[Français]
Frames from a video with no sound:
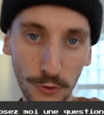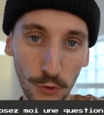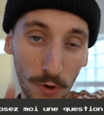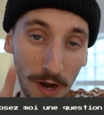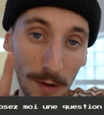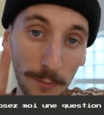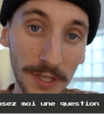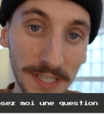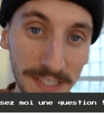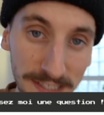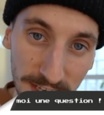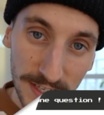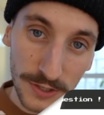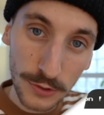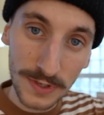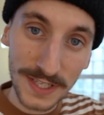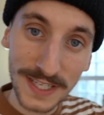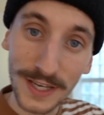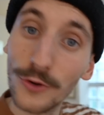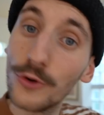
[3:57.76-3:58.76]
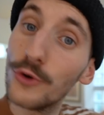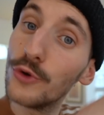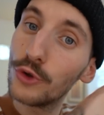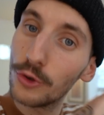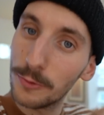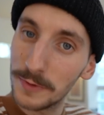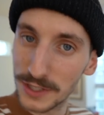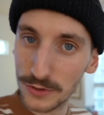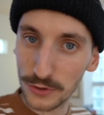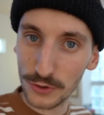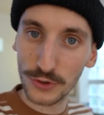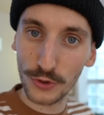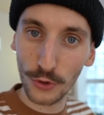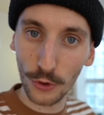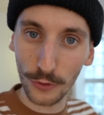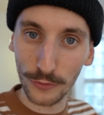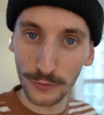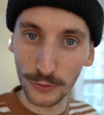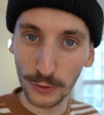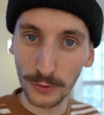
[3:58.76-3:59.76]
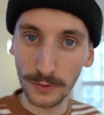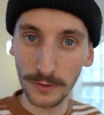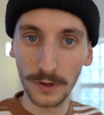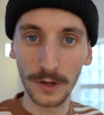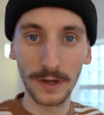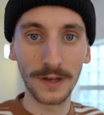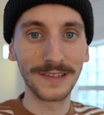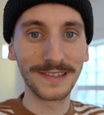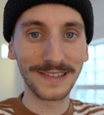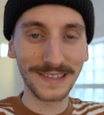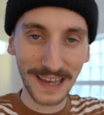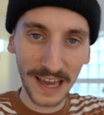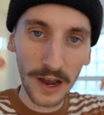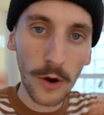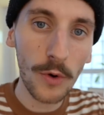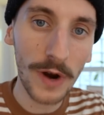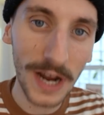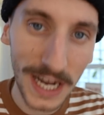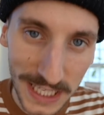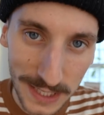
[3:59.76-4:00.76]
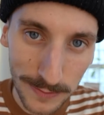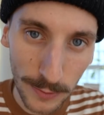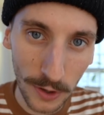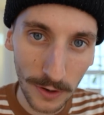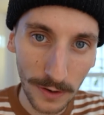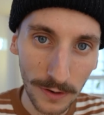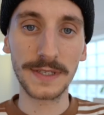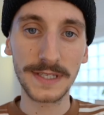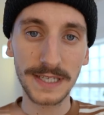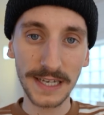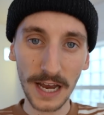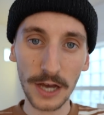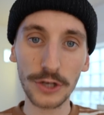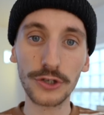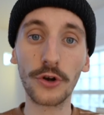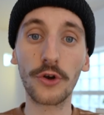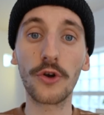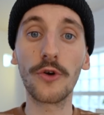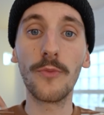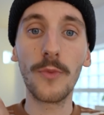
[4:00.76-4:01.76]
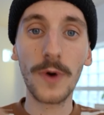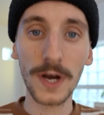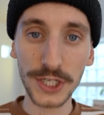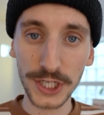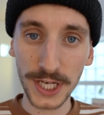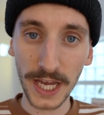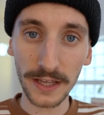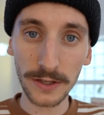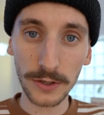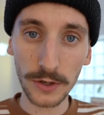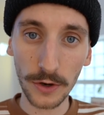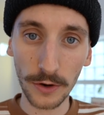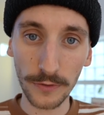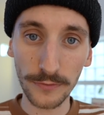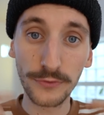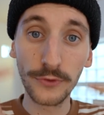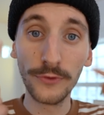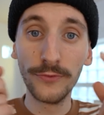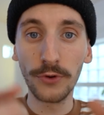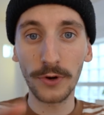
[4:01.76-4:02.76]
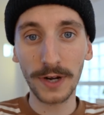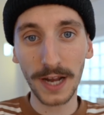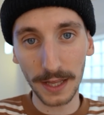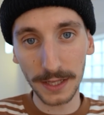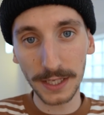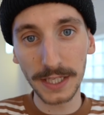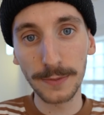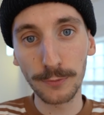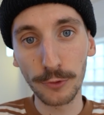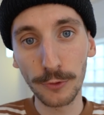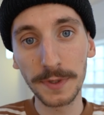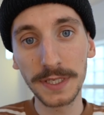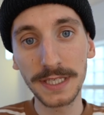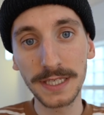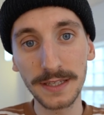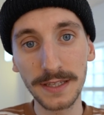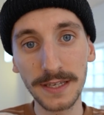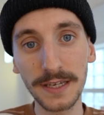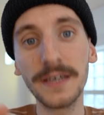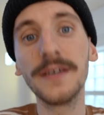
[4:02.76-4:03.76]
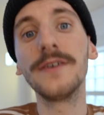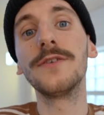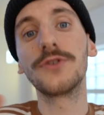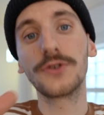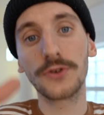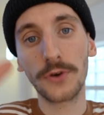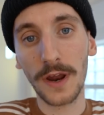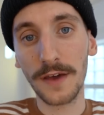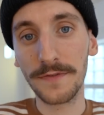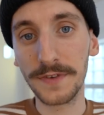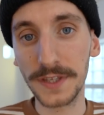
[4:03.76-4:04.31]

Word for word: Donc la monétisation, c'est une de mes sources de revenus Très concrètement, c'est l'argent que moi je gagne quand vous, vous regardez des publicités sur la